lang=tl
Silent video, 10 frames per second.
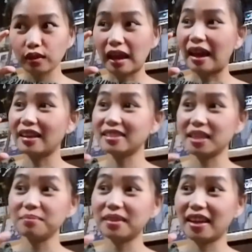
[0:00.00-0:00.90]
Ha?
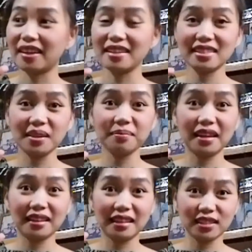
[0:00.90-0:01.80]
Same din. I-same
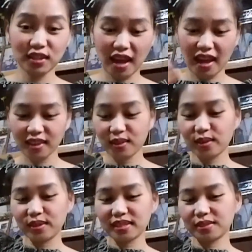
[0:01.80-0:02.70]
natin siya
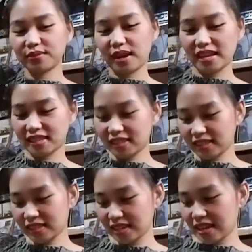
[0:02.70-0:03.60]
doon sa
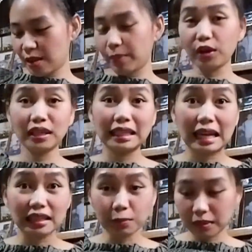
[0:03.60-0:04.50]
fries. Pero hindi
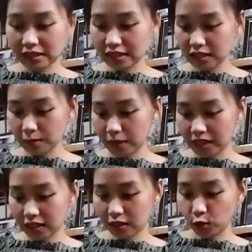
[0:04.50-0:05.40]
natin pagsasabay
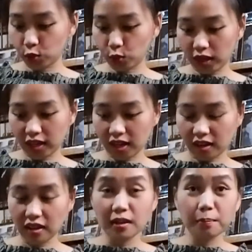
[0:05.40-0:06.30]
yung lutuin
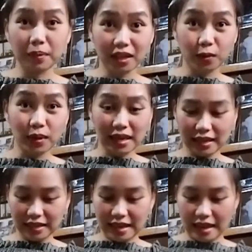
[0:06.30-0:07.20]
na
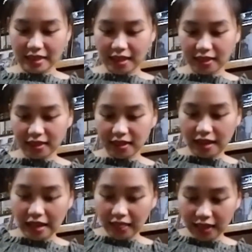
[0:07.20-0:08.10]
paghiwalayin natin. Then,
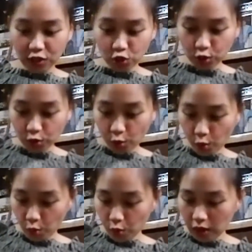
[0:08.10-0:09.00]
I'll let you
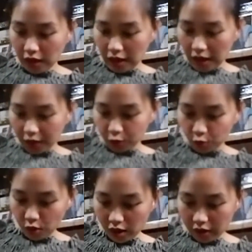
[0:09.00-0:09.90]
know
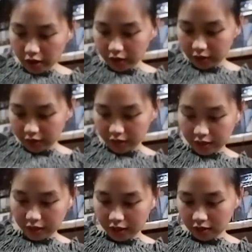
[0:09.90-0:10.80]
ano ang
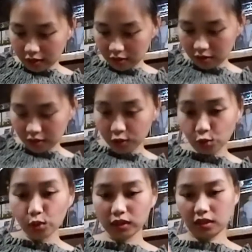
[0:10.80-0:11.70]
kanyang
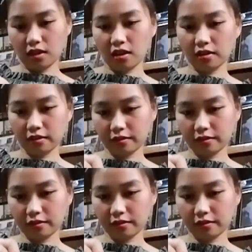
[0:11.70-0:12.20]
resulta.